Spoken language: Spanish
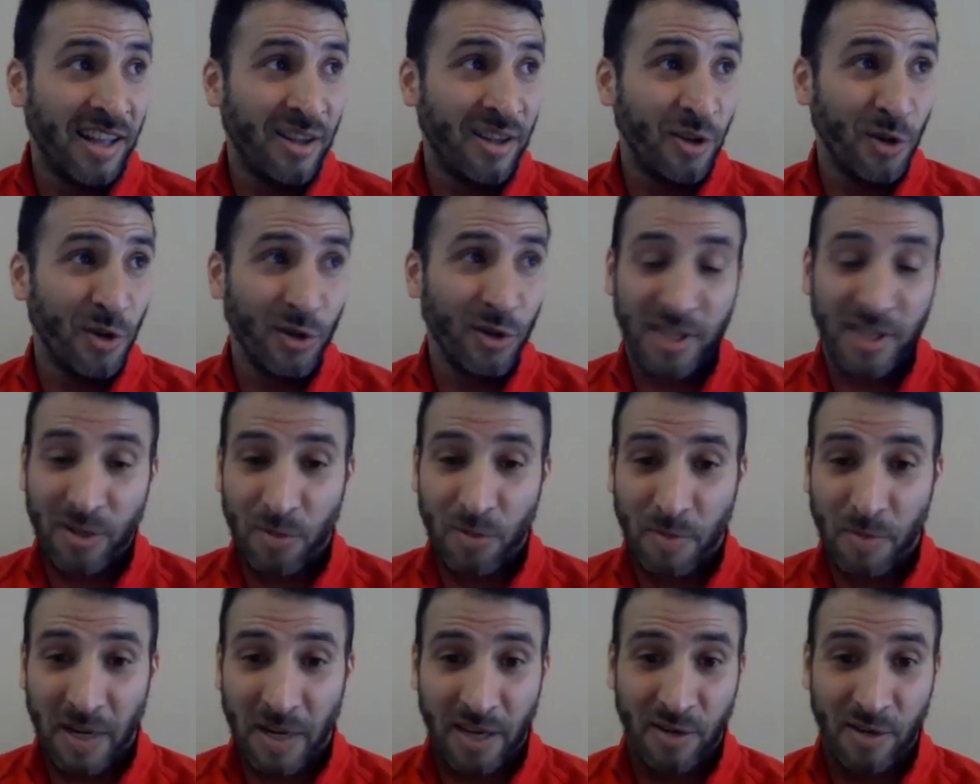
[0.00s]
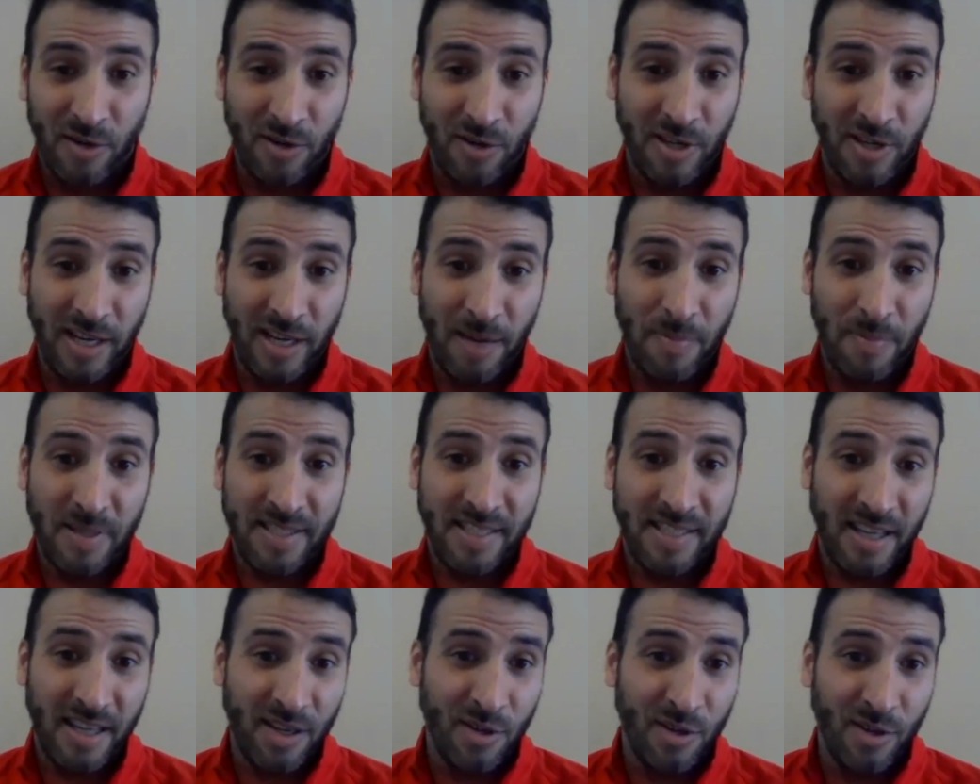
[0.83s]
a, todo ser humano le ha
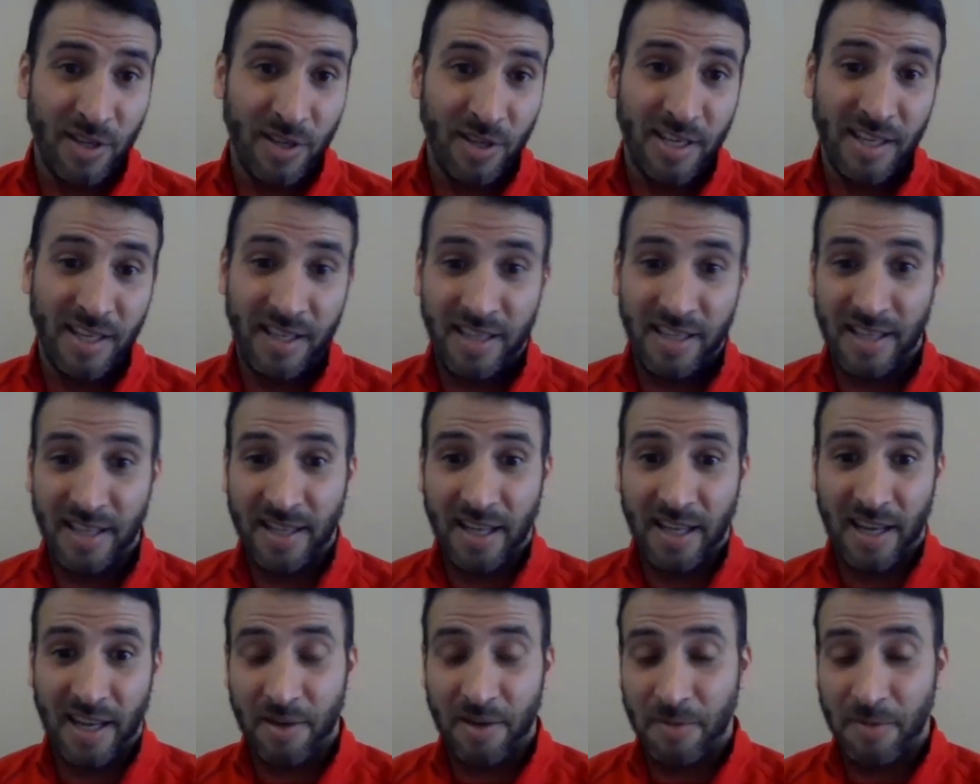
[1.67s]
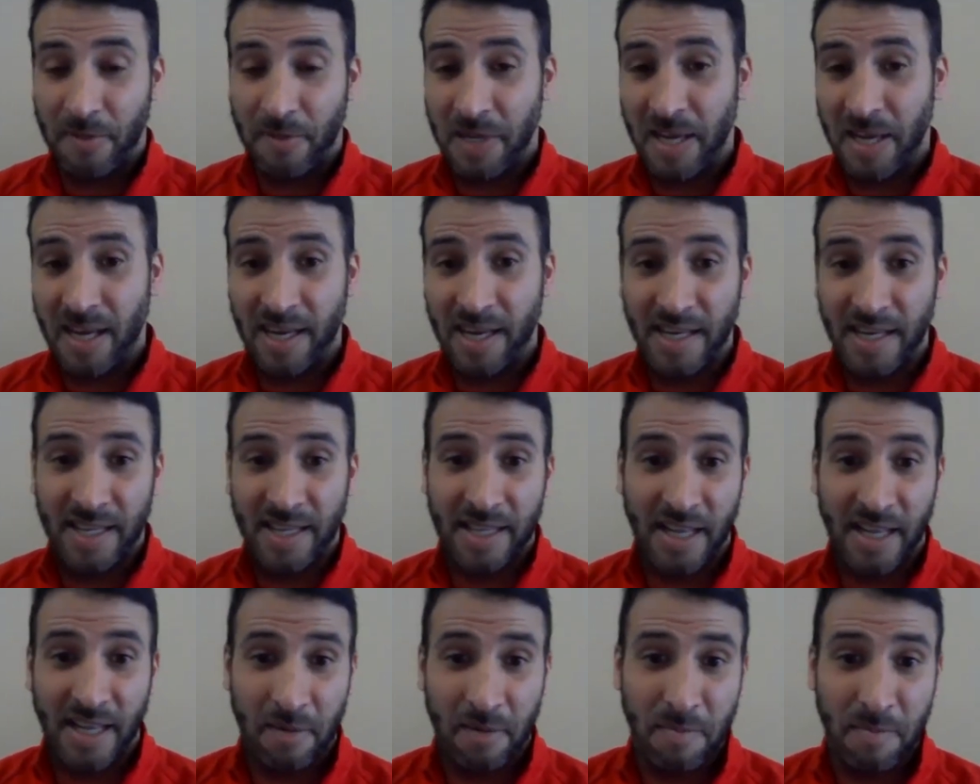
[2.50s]
pasado de, estar bien,
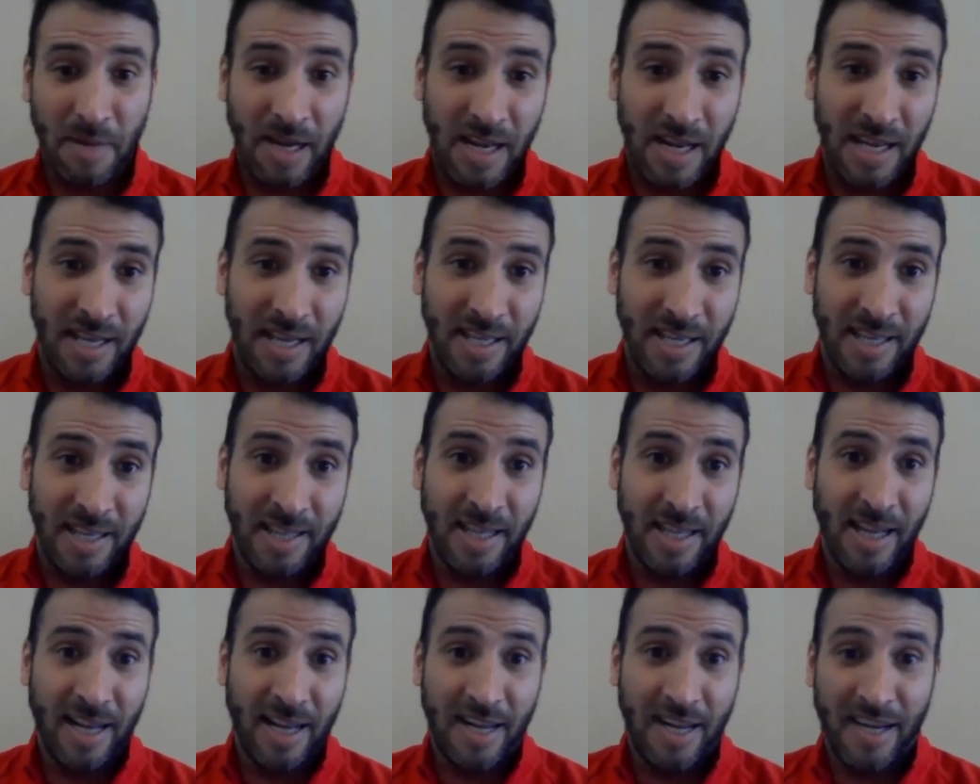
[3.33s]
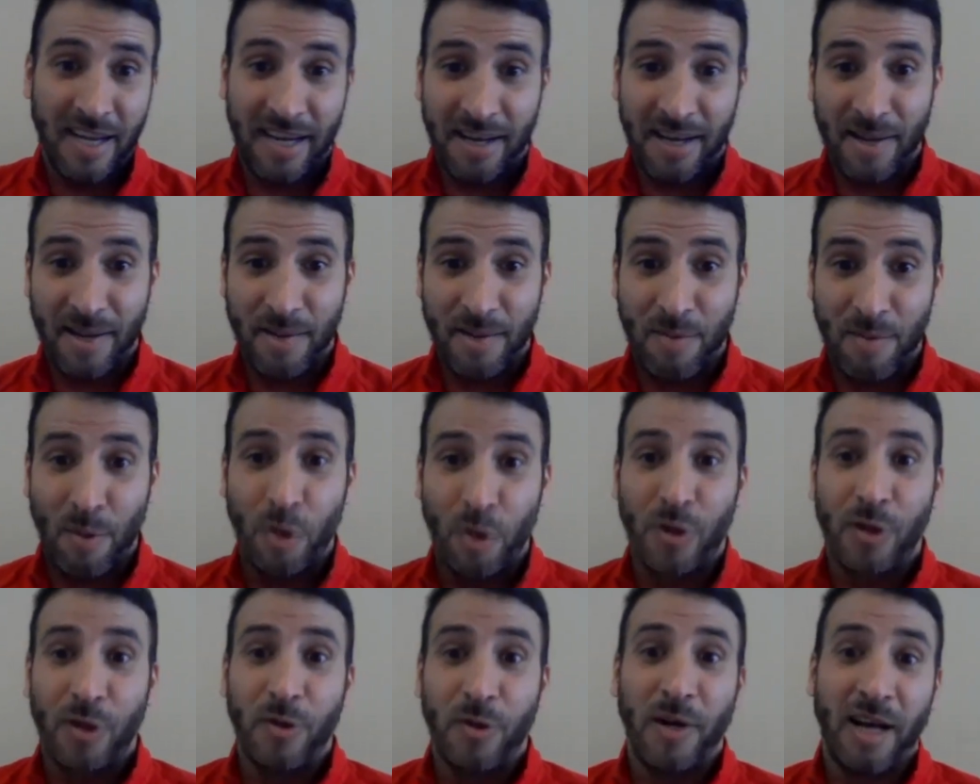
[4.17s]
estar mal, estar
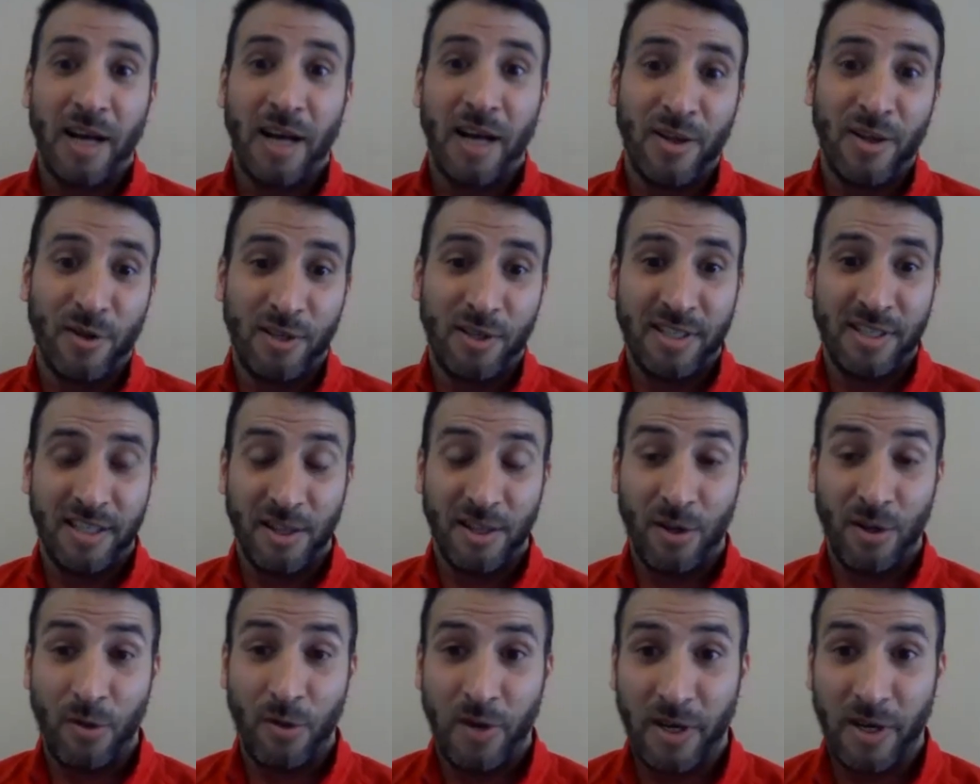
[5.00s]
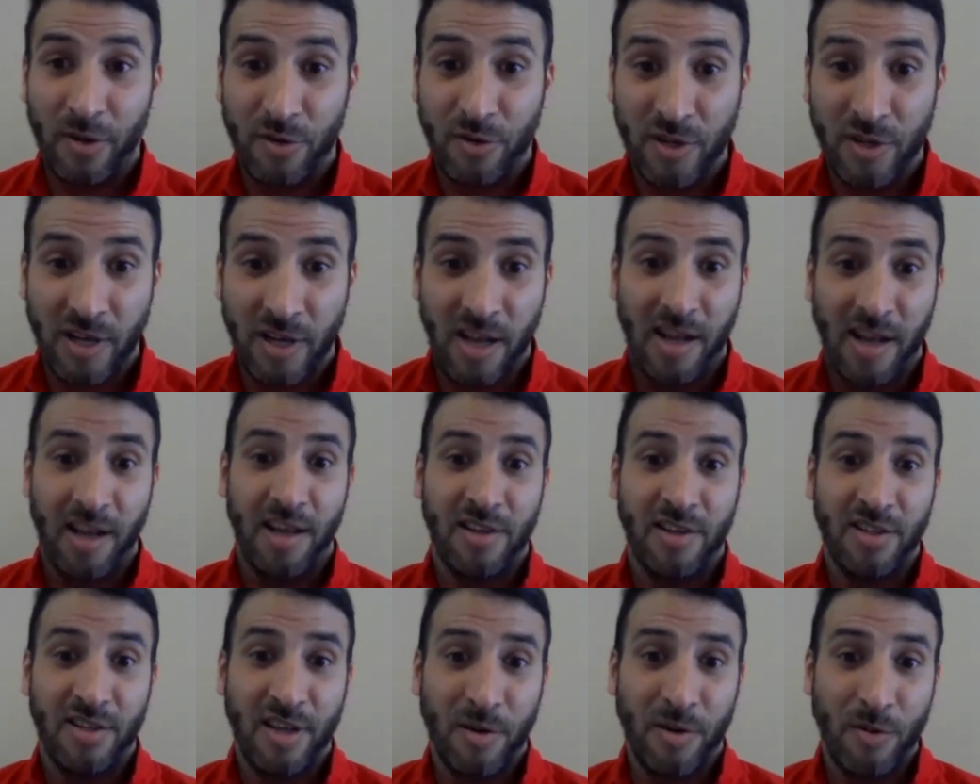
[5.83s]
motivado, diciendo, bueno,
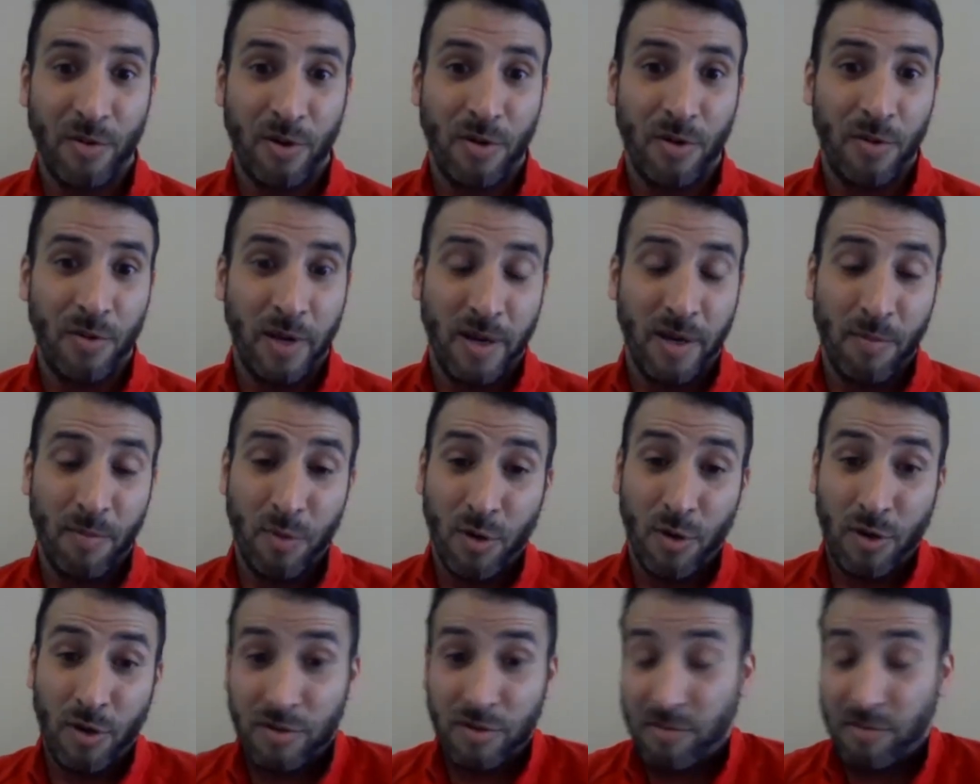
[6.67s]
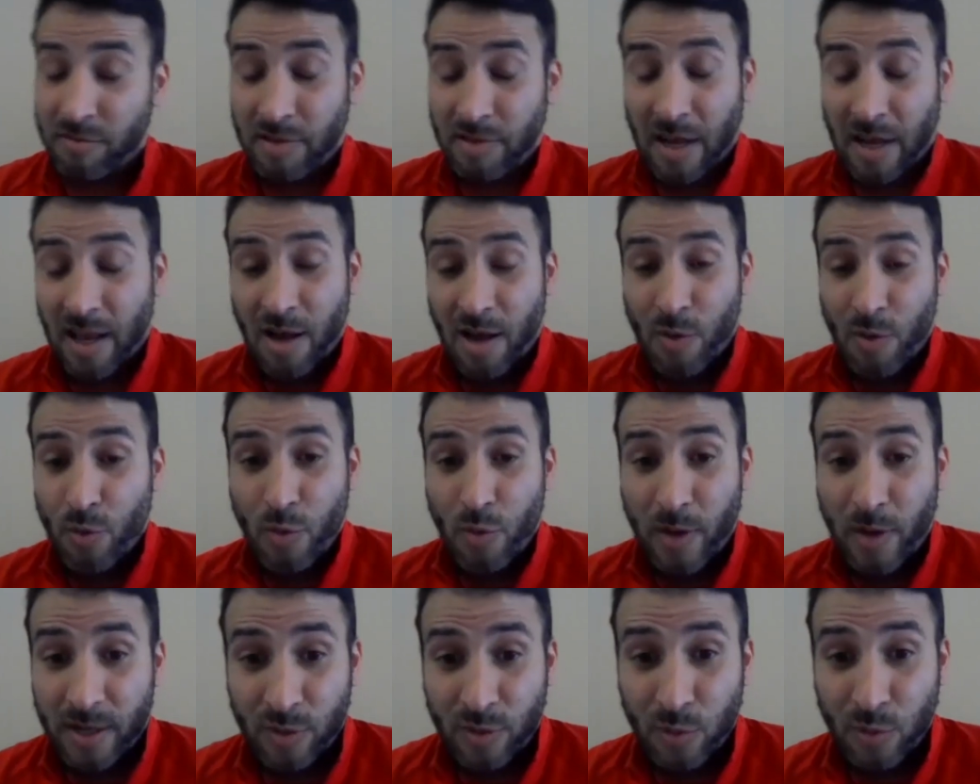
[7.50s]
ya volvemos, cada
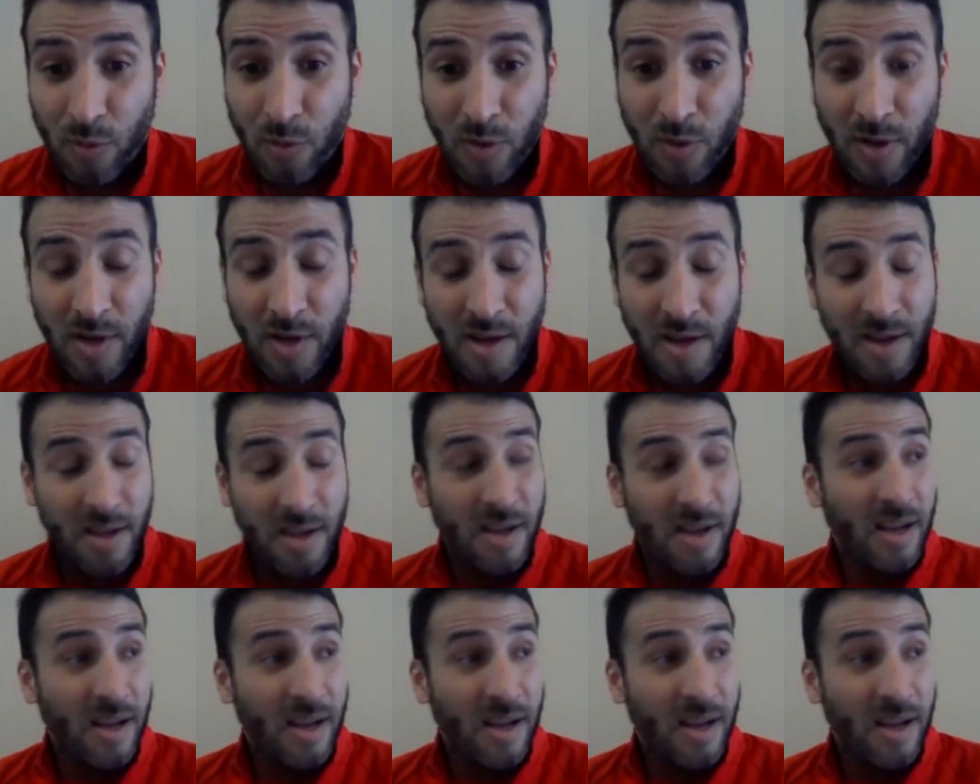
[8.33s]
uno a su,